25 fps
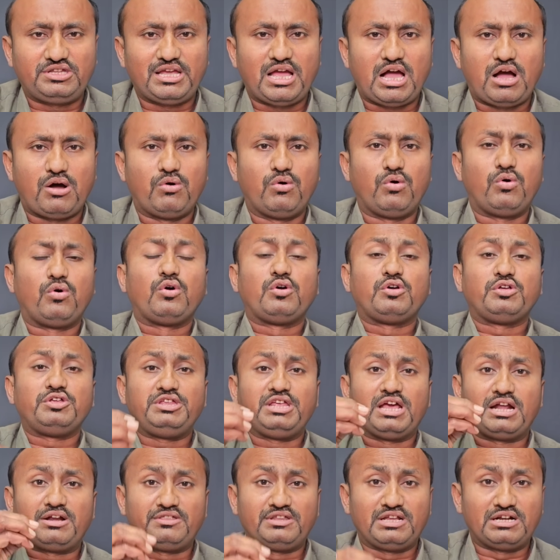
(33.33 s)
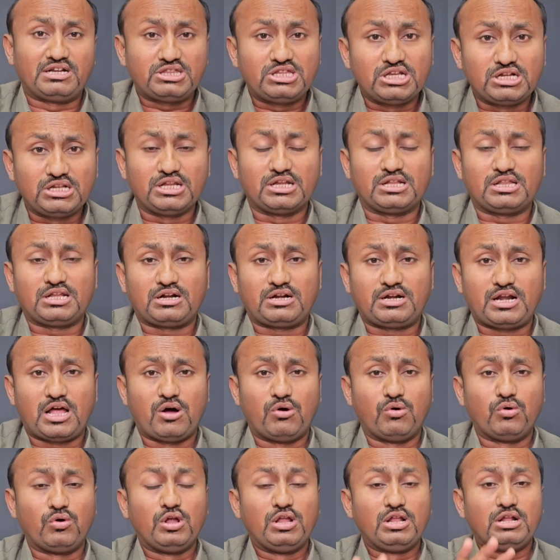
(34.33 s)
दिया हो या निर्दलीय लड़ना
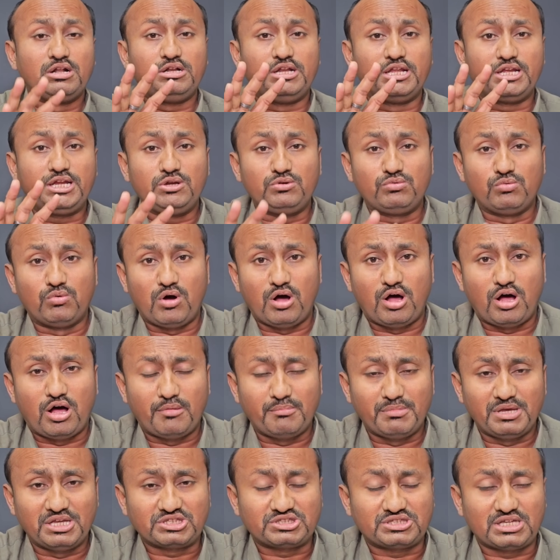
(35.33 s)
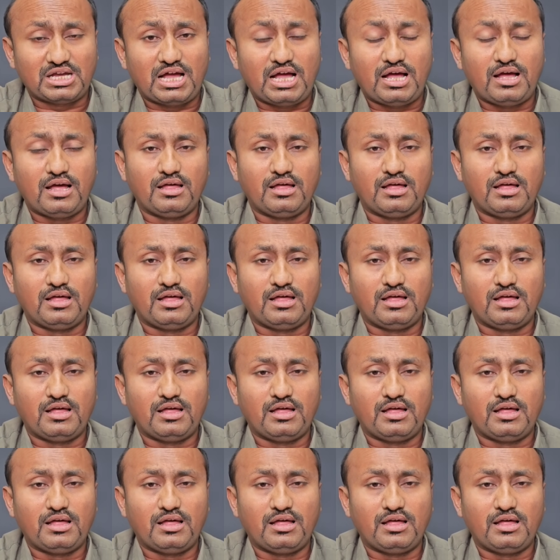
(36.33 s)
हो लेकिन वो हमेशा